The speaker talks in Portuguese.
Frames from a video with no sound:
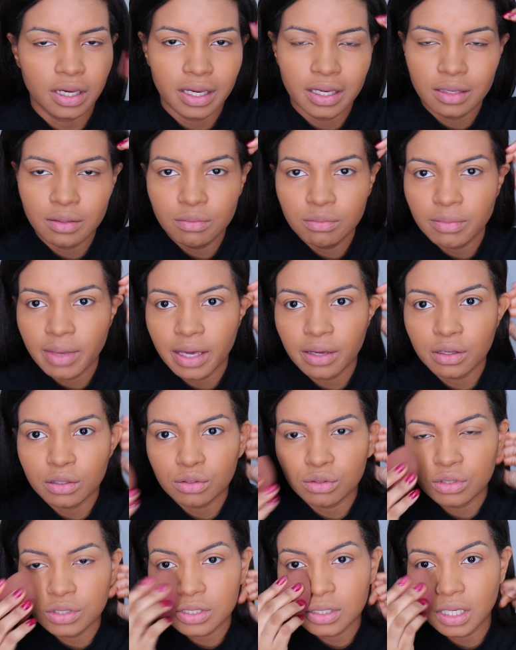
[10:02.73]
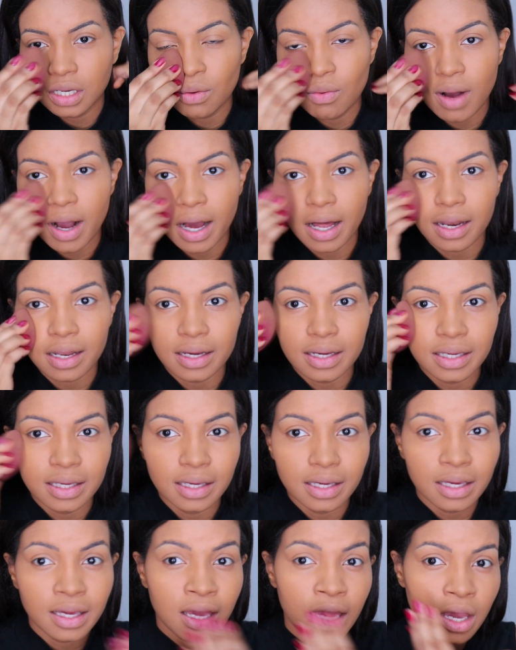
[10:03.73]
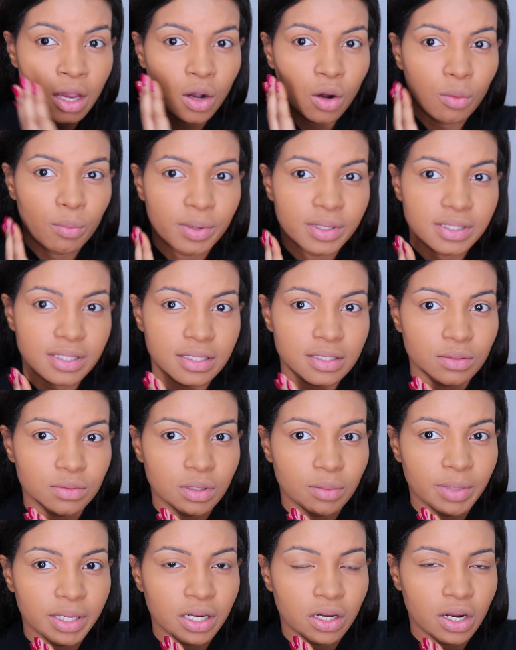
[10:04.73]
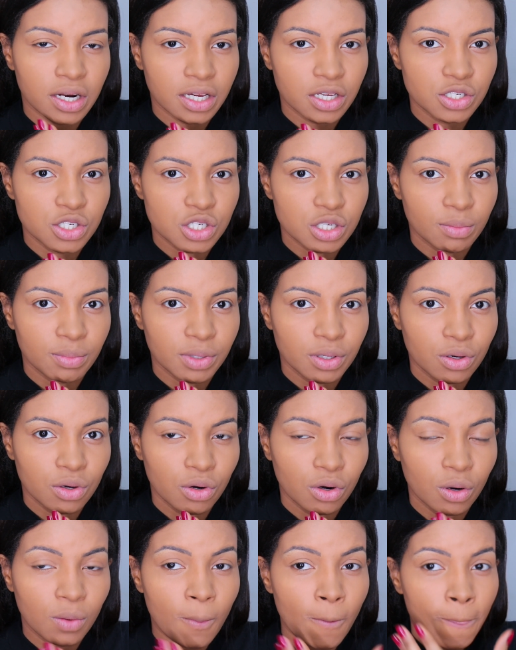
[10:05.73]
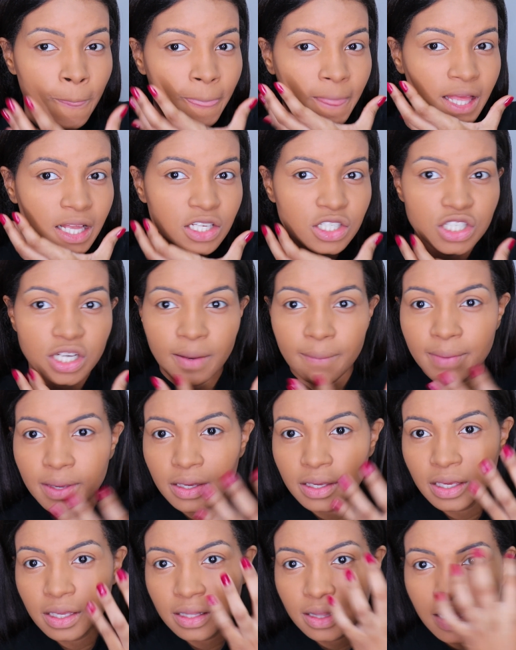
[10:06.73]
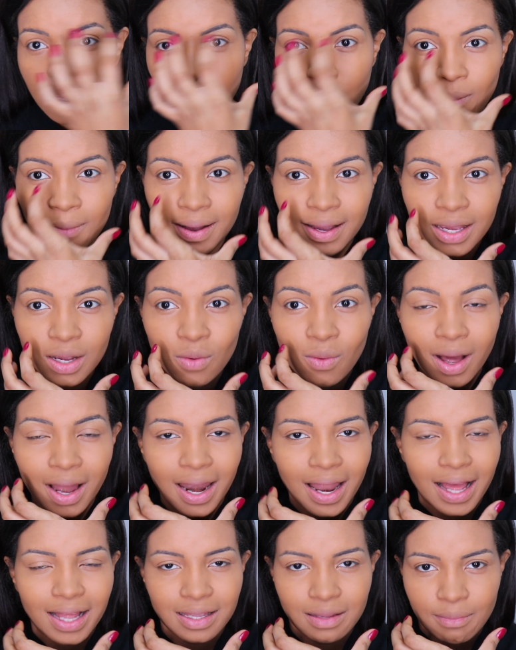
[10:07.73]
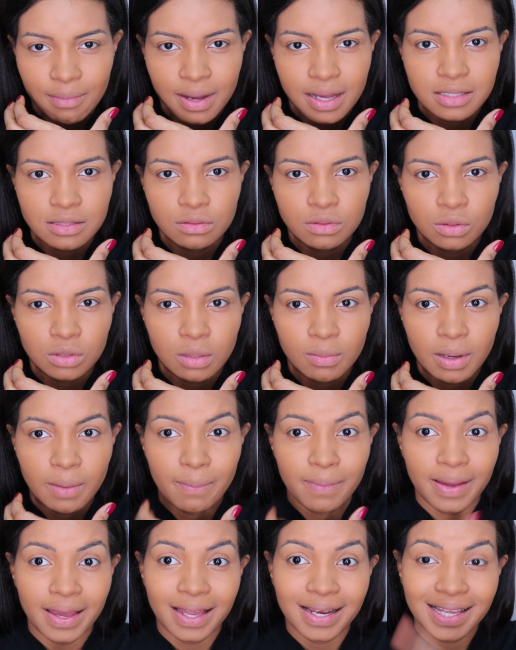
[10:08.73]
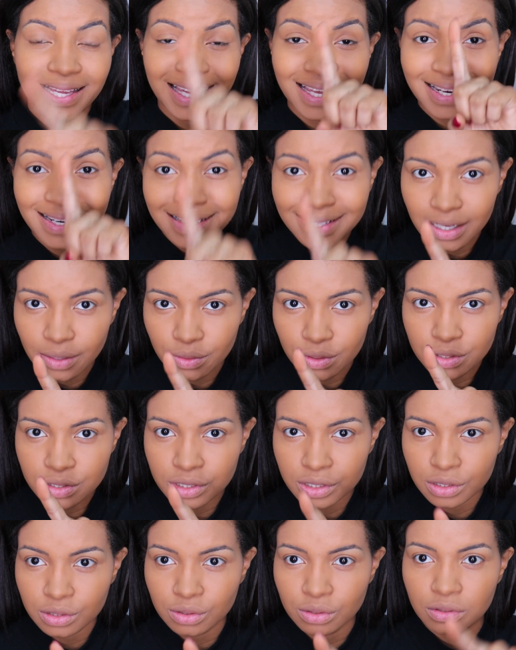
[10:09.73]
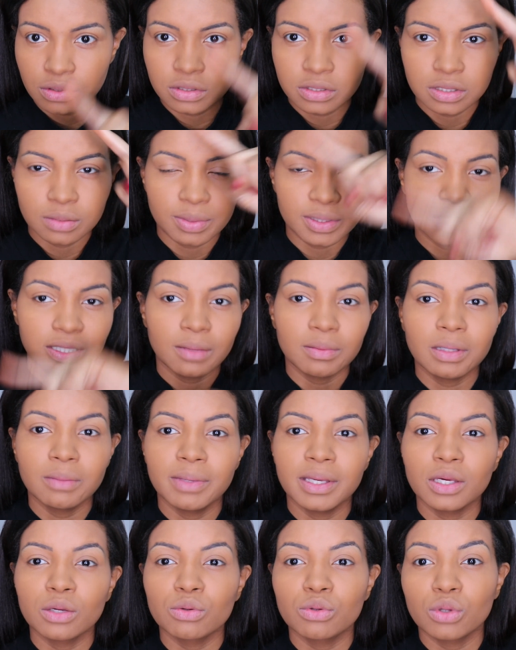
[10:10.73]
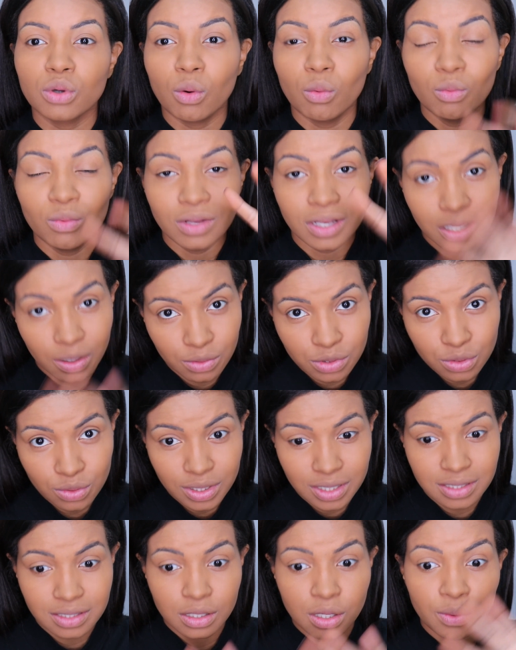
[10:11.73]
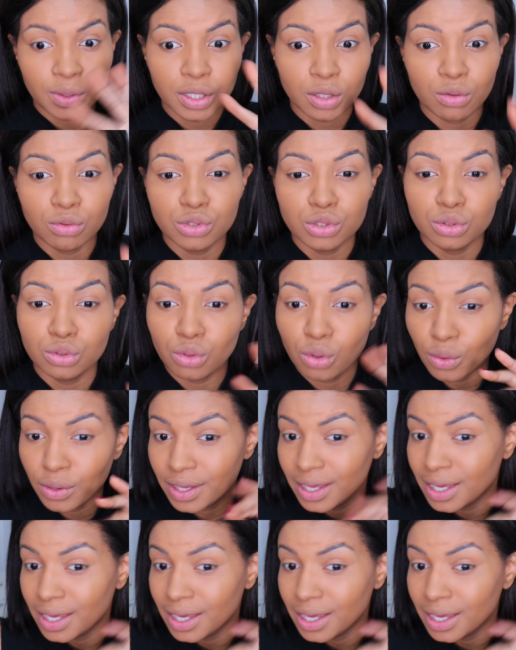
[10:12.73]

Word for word: aí meio que tudo se iguala e compensação também na hora que a gente aplicou, ele já meio que deu uma igualada mais no tom da minha pele e não oxidou. Você percebe também que o tom não escureceu, ele continuou